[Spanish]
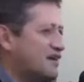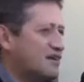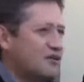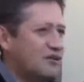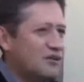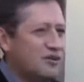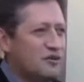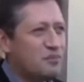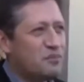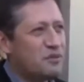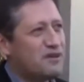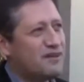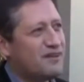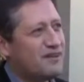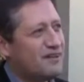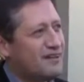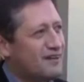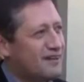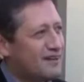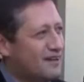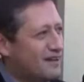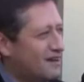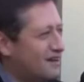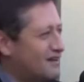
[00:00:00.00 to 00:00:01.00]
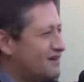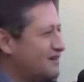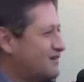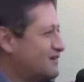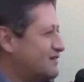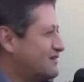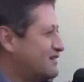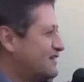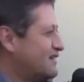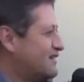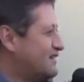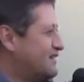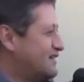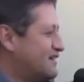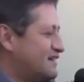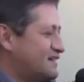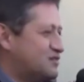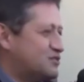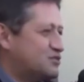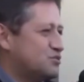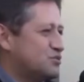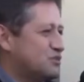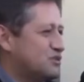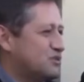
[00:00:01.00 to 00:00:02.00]
que no depende del alcalde
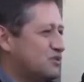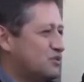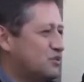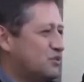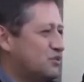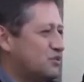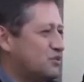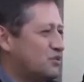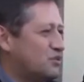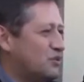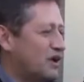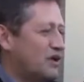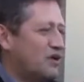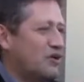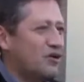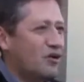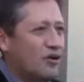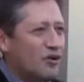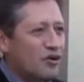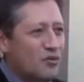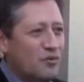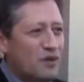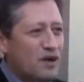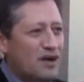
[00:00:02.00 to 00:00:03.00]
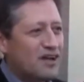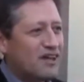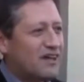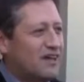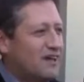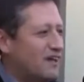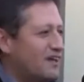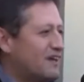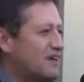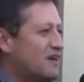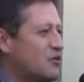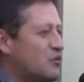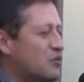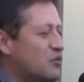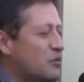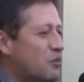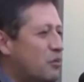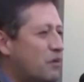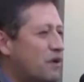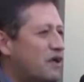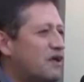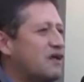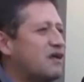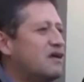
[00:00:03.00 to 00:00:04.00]
es una norma que hay que
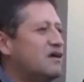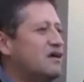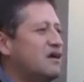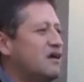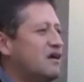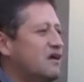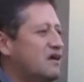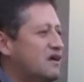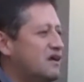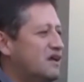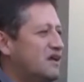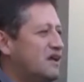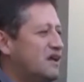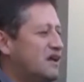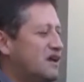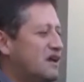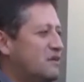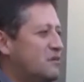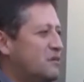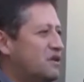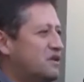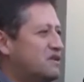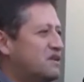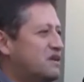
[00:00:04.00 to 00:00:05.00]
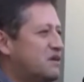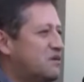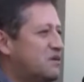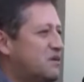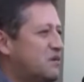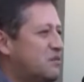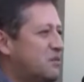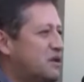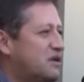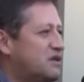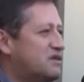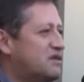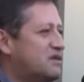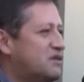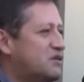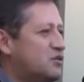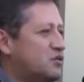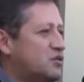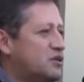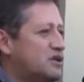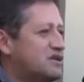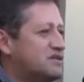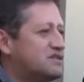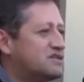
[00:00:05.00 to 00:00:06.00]
cumplir y que lamentablemente
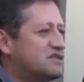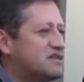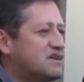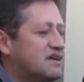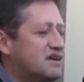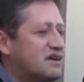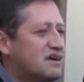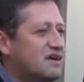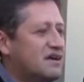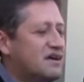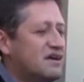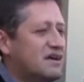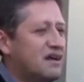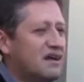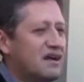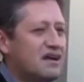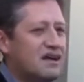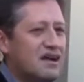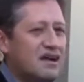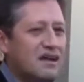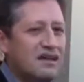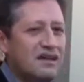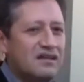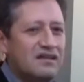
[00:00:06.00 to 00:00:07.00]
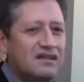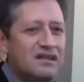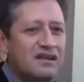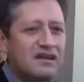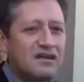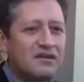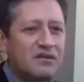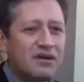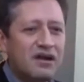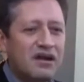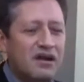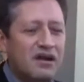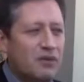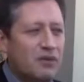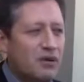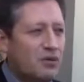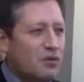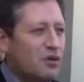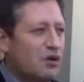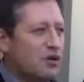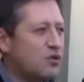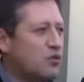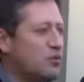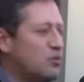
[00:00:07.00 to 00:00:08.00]
no es que el alcalde tenga
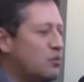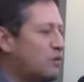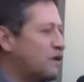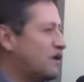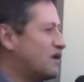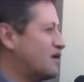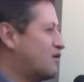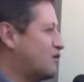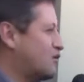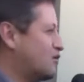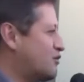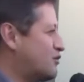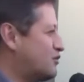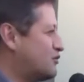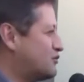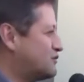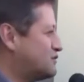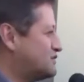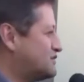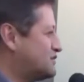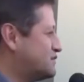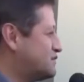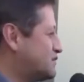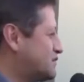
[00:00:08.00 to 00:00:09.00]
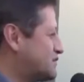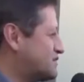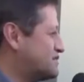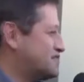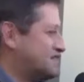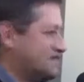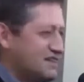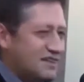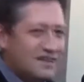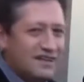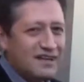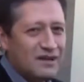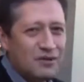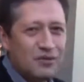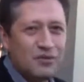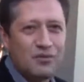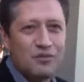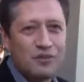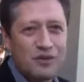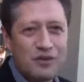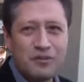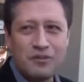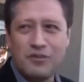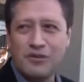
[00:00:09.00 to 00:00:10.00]
evaluar cumplirla o no, sino que se tiene que
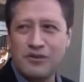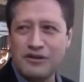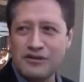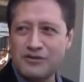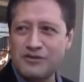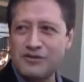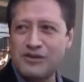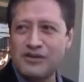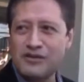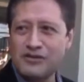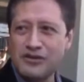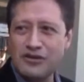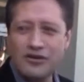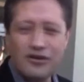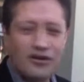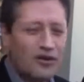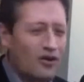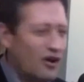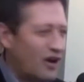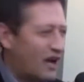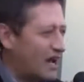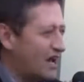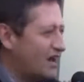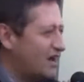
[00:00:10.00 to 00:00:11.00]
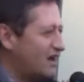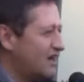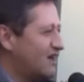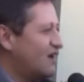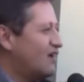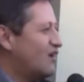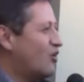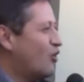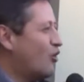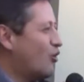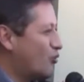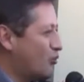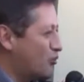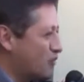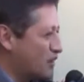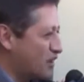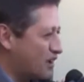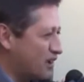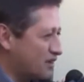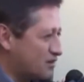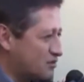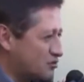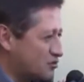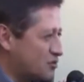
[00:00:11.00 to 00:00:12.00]
cumplir porque es un entorno legal
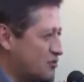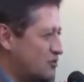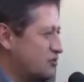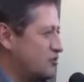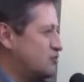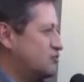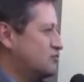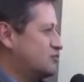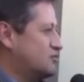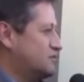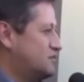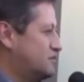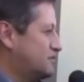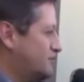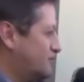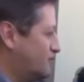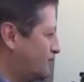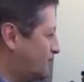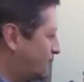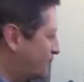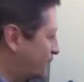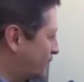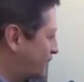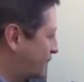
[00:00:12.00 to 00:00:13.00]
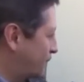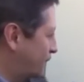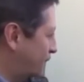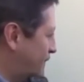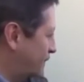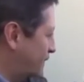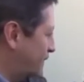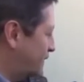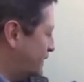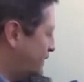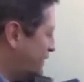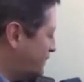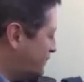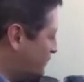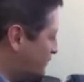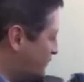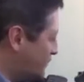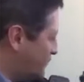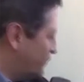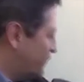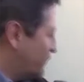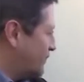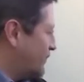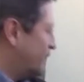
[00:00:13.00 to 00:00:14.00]
obligatorio. Aproximadamente un
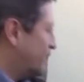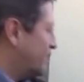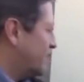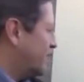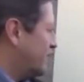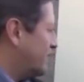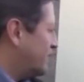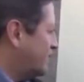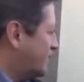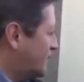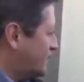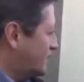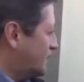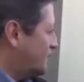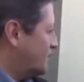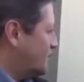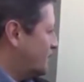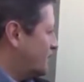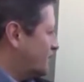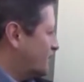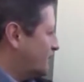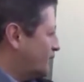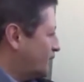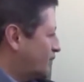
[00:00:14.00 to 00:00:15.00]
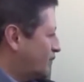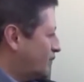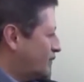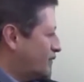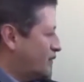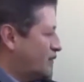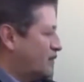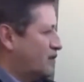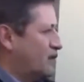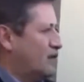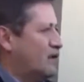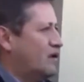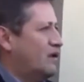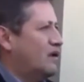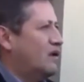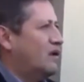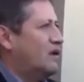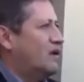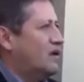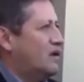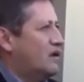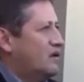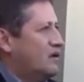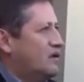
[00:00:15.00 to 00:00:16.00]
porcentaje de cuánto personal estaría.
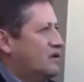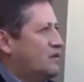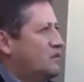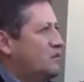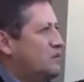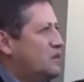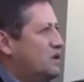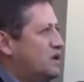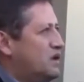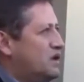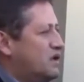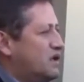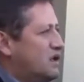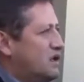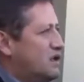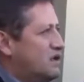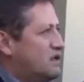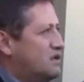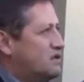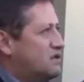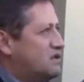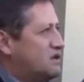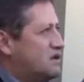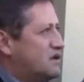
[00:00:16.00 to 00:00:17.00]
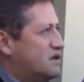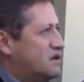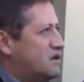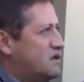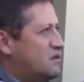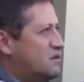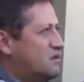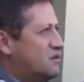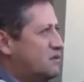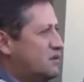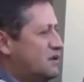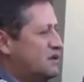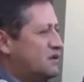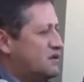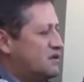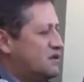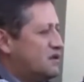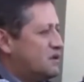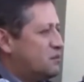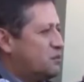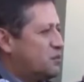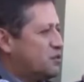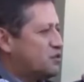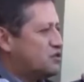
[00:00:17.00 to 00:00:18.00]
Miren, entre,
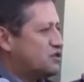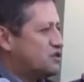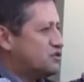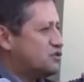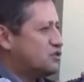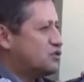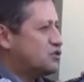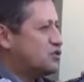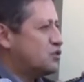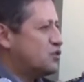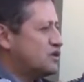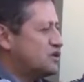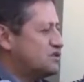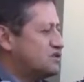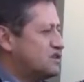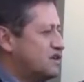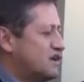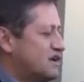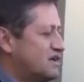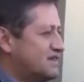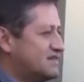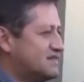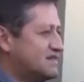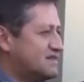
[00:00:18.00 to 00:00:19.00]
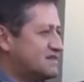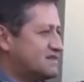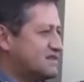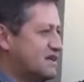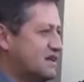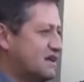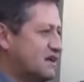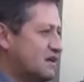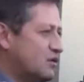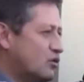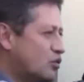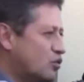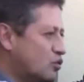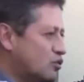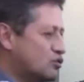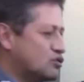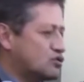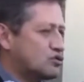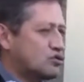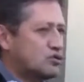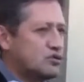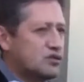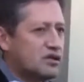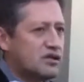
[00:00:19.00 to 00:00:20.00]
entre procesos judiciales que están en
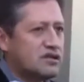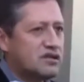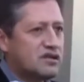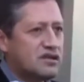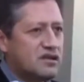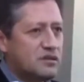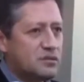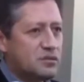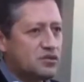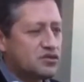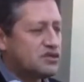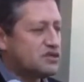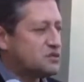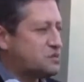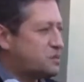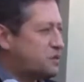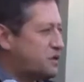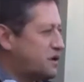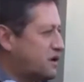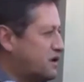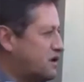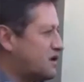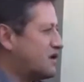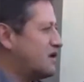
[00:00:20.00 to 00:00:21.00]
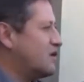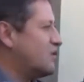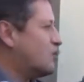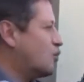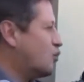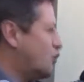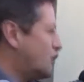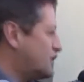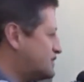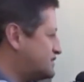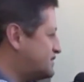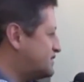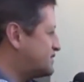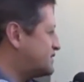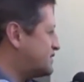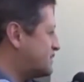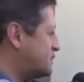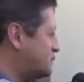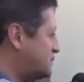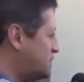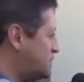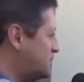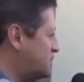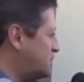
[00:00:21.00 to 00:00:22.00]
curso, que tenemos que esperar que el juez
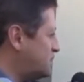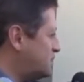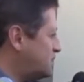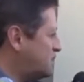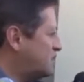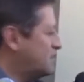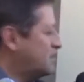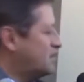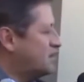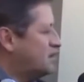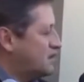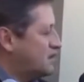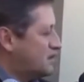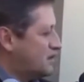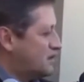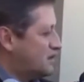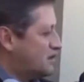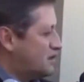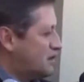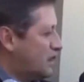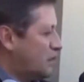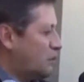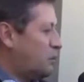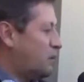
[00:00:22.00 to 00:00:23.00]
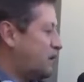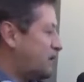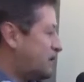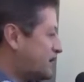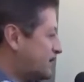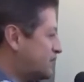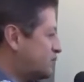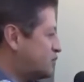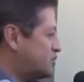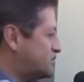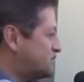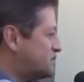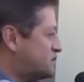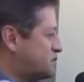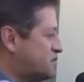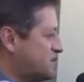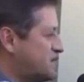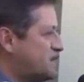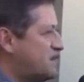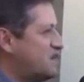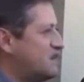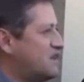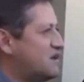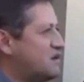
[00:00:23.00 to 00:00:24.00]
dictamine eh, aplicando esta
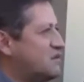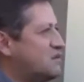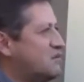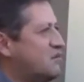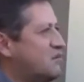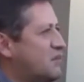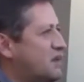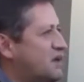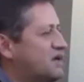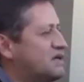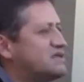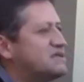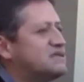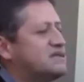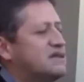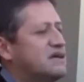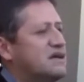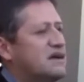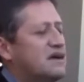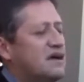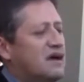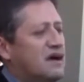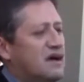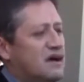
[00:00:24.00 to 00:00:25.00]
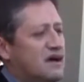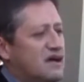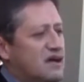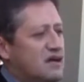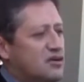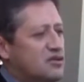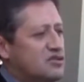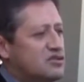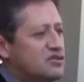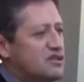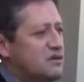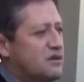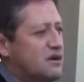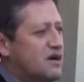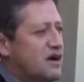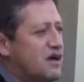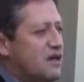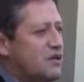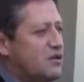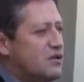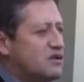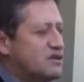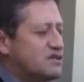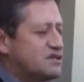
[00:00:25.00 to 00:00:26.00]
medida, más aquellos
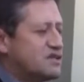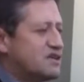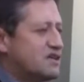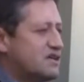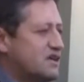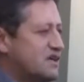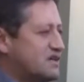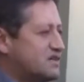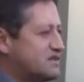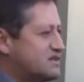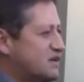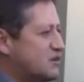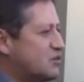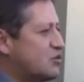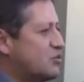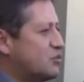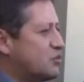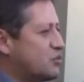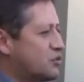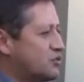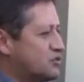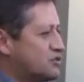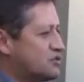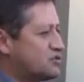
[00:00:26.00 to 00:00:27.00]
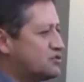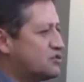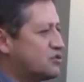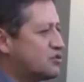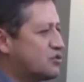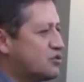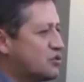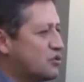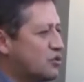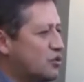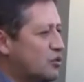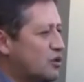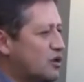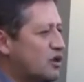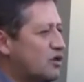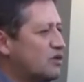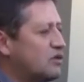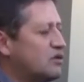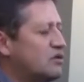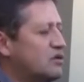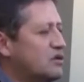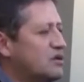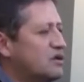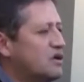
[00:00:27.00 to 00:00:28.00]
trabajadores que ya están con proceso
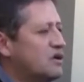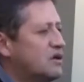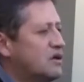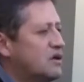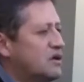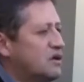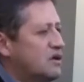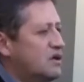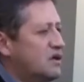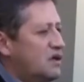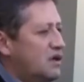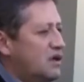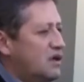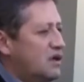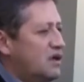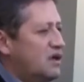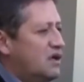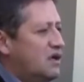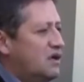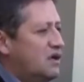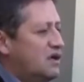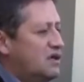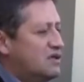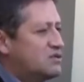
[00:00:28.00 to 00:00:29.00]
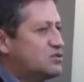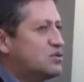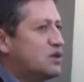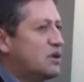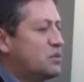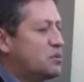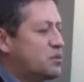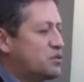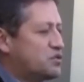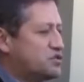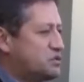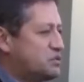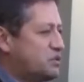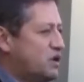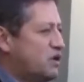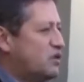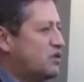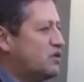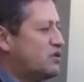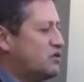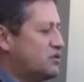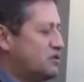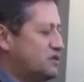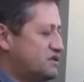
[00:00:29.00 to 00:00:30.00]
concluido, eh, es un
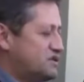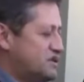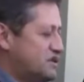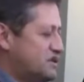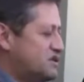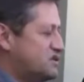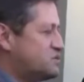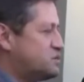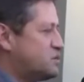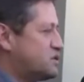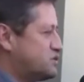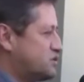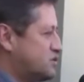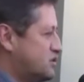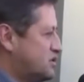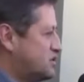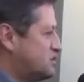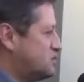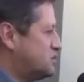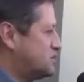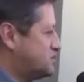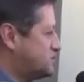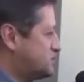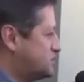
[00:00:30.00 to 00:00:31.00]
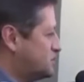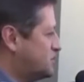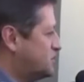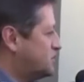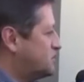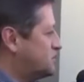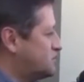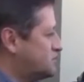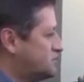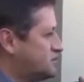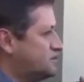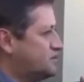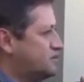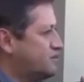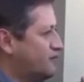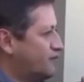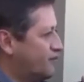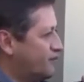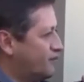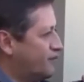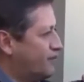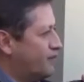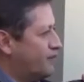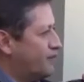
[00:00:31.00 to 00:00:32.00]
aproximado de 900 personas más o menos.
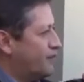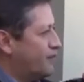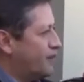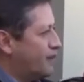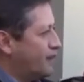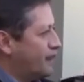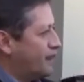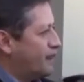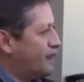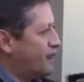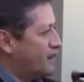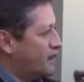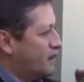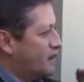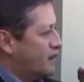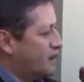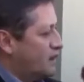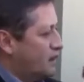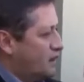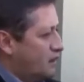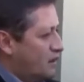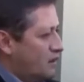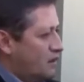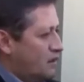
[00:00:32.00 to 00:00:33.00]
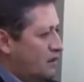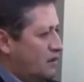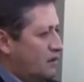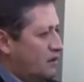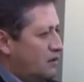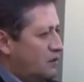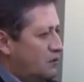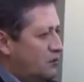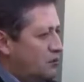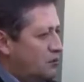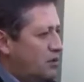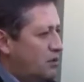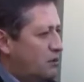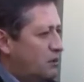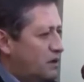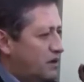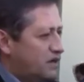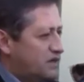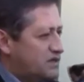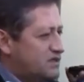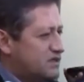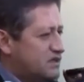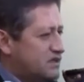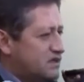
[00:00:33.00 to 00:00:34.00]
¿Hasta, el momento cuántos ya se despidieron? Me
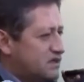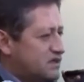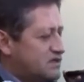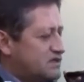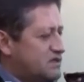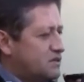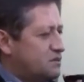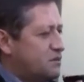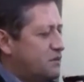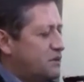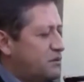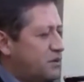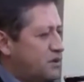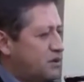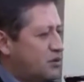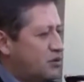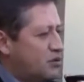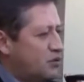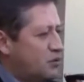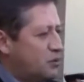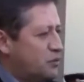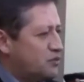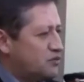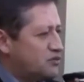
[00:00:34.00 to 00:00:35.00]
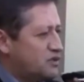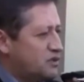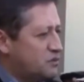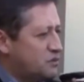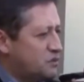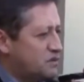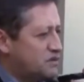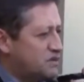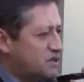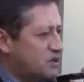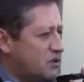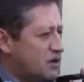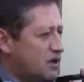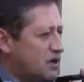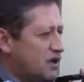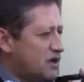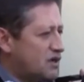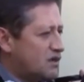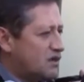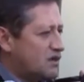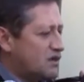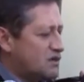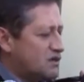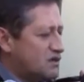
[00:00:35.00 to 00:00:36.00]
parece que en este primer grupo se han pasado
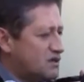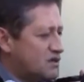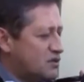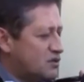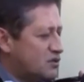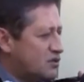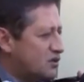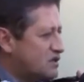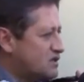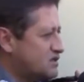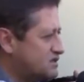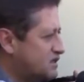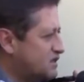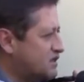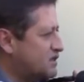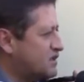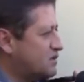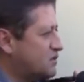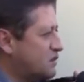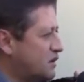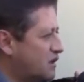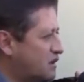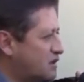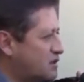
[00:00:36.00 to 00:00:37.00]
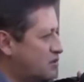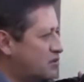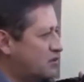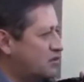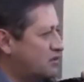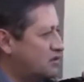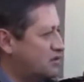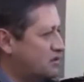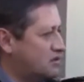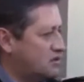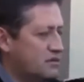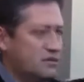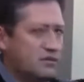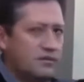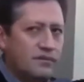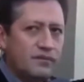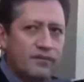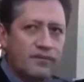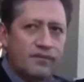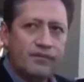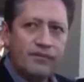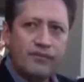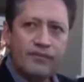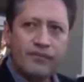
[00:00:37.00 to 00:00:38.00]
carta alrededor de 100 trabajadores. Alcalde, con
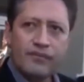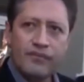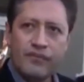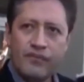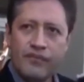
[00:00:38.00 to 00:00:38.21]
eso